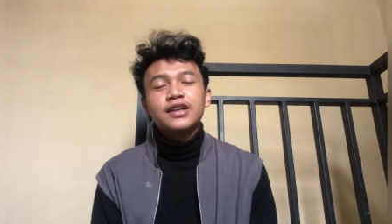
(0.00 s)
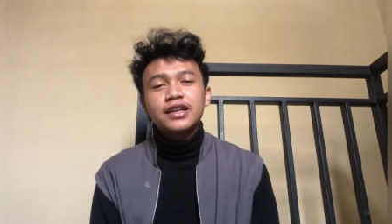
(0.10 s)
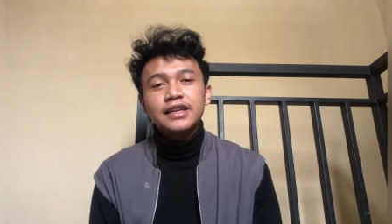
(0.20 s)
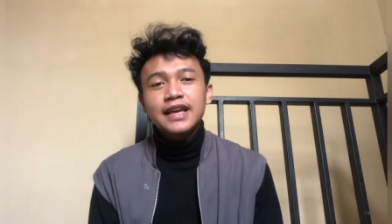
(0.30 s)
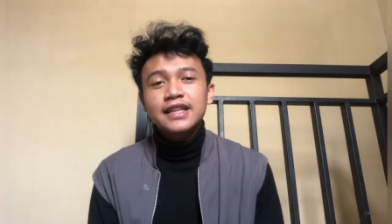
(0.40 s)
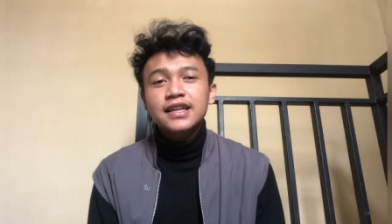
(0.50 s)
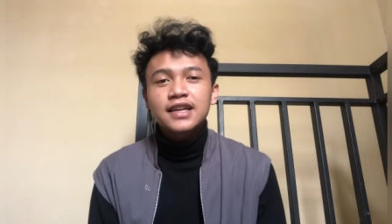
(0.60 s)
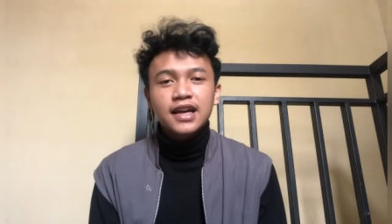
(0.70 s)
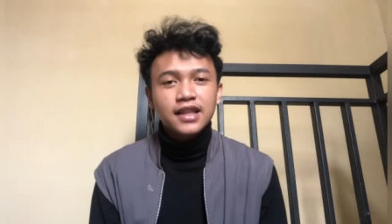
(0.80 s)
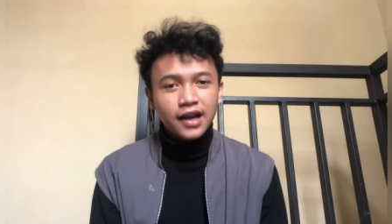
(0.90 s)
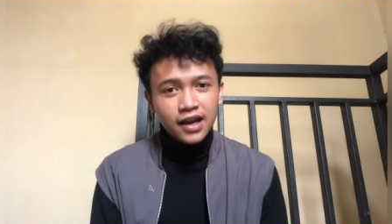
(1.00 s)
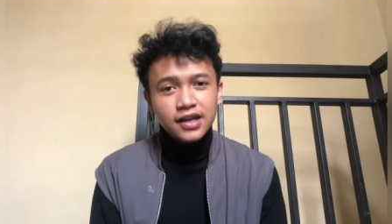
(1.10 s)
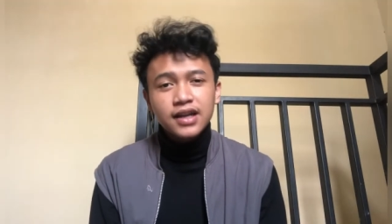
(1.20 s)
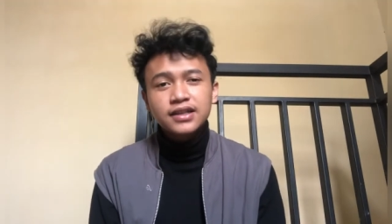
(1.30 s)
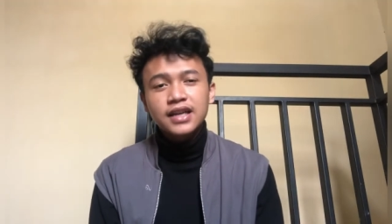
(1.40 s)
Lihat yang dikatakan
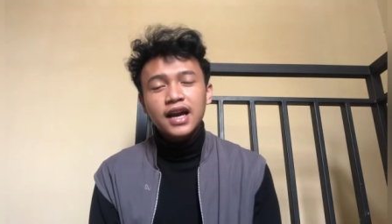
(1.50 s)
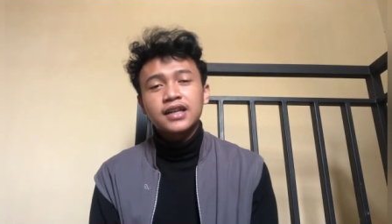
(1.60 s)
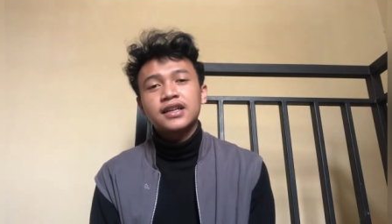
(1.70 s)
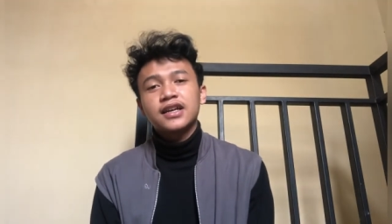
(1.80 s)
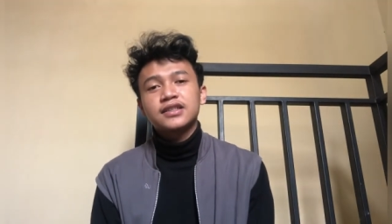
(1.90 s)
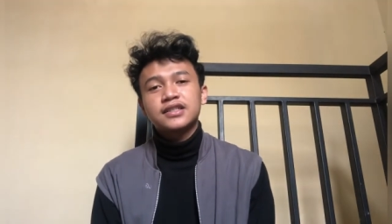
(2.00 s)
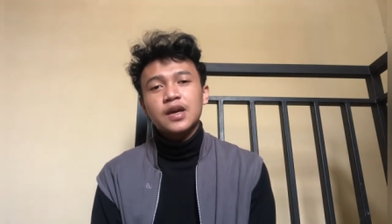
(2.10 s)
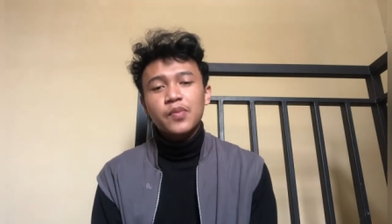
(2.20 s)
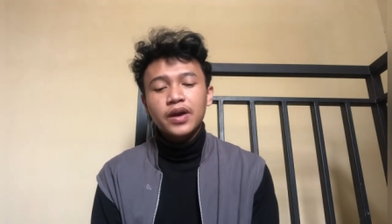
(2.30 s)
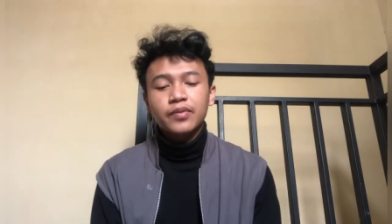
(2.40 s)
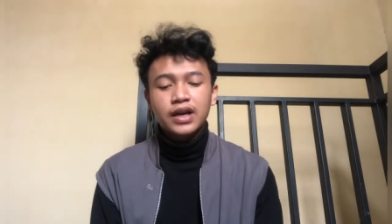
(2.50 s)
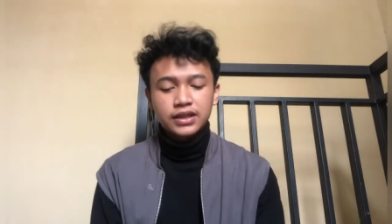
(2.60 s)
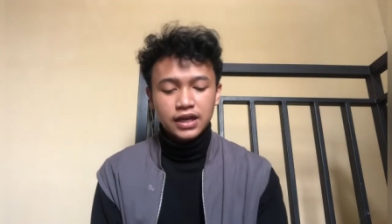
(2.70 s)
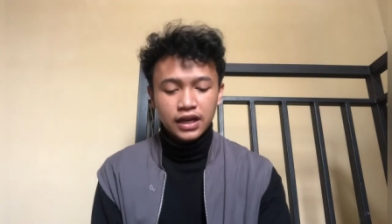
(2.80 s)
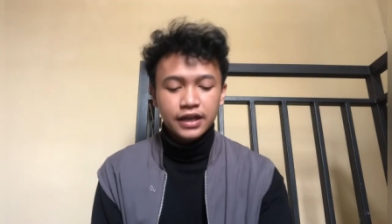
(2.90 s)
dan jangan lihat siapa yang
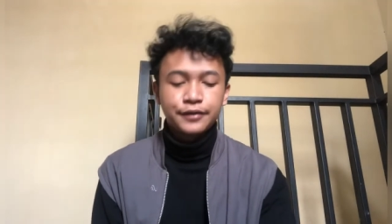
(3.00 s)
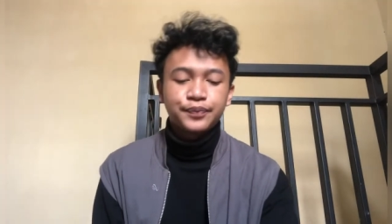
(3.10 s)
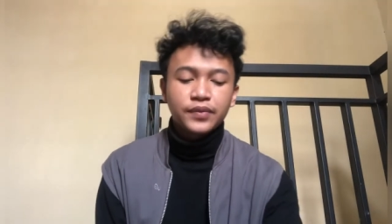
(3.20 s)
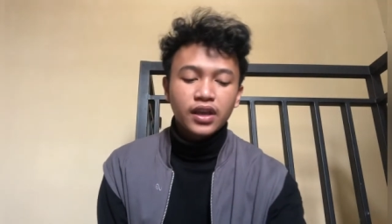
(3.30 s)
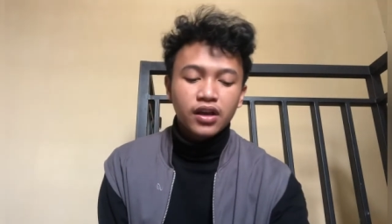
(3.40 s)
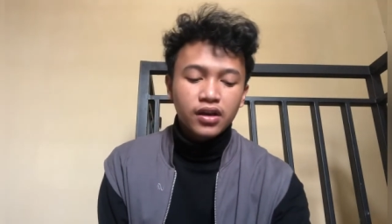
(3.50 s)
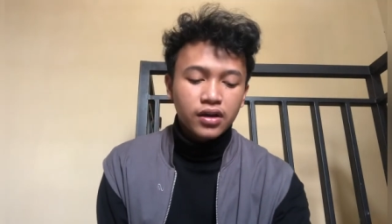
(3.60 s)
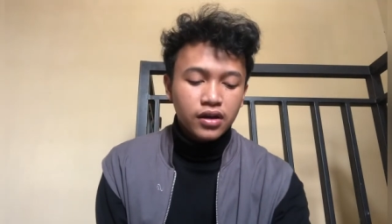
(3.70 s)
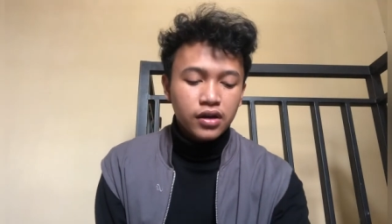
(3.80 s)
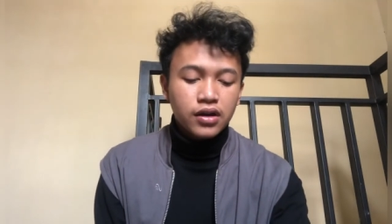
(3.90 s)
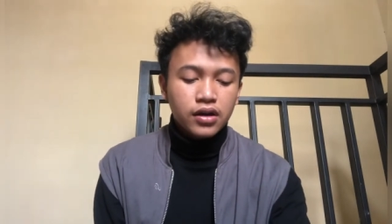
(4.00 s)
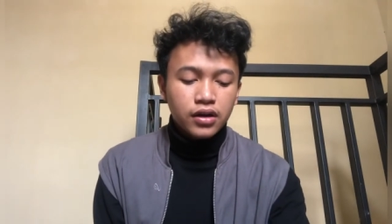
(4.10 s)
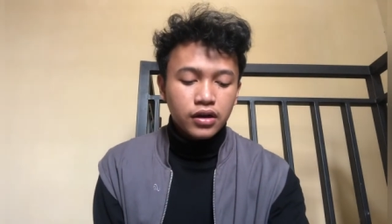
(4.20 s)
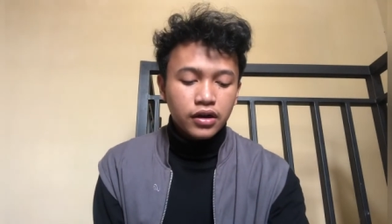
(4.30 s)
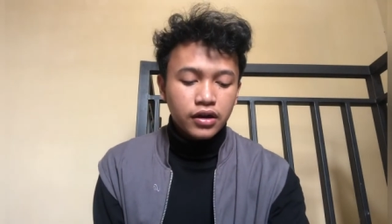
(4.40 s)
mengatakan.
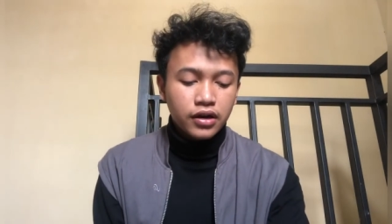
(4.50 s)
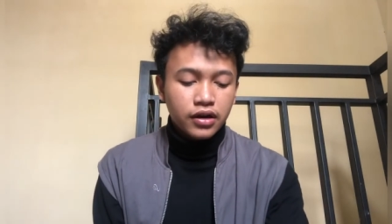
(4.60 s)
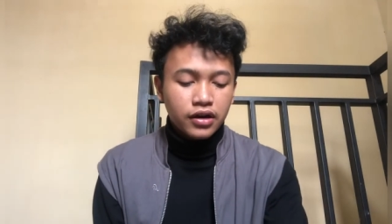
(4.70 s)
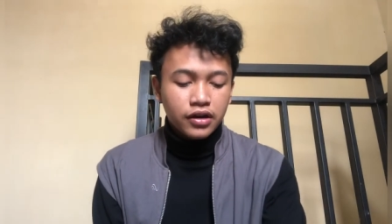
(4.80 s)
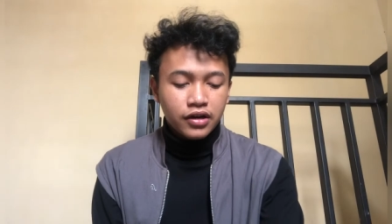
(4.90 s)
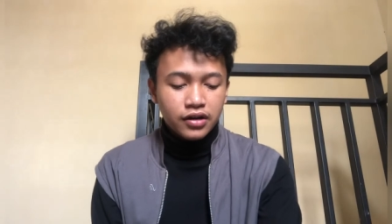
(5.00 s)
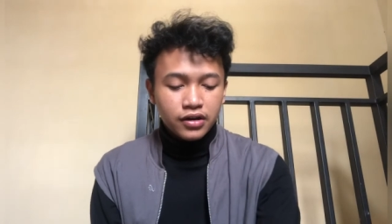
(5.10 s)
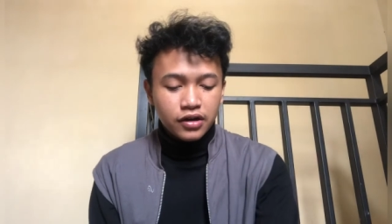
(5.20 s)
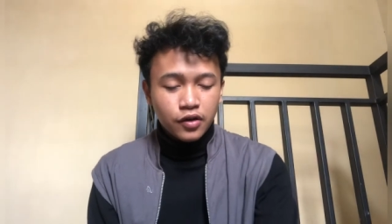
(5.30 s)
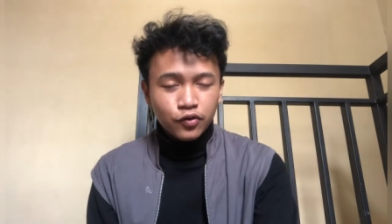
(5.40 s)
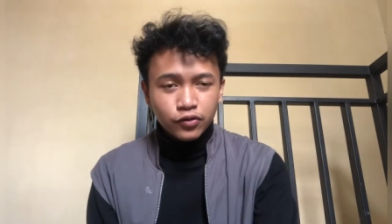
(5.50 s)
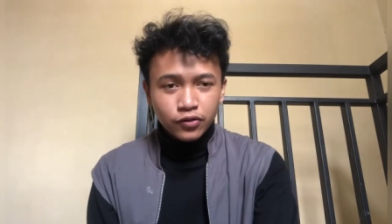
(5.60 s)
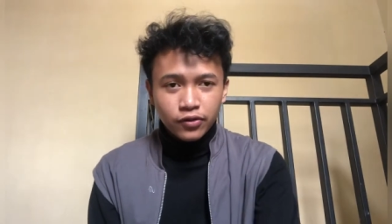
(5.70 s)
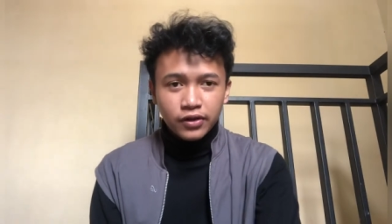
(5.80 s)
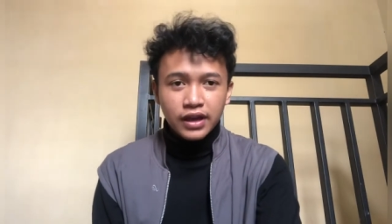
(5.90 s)
Uh, aku lu
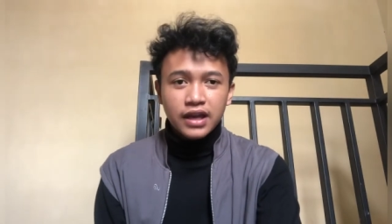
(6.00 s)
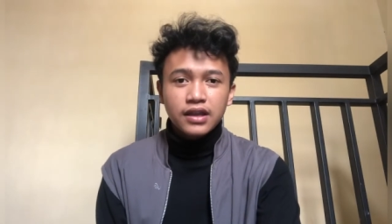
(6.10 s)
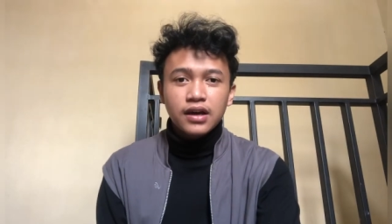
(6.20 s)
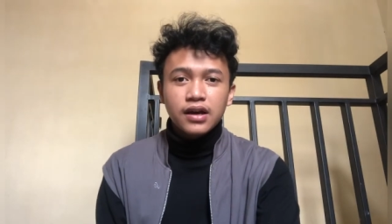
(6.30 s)
kau lihat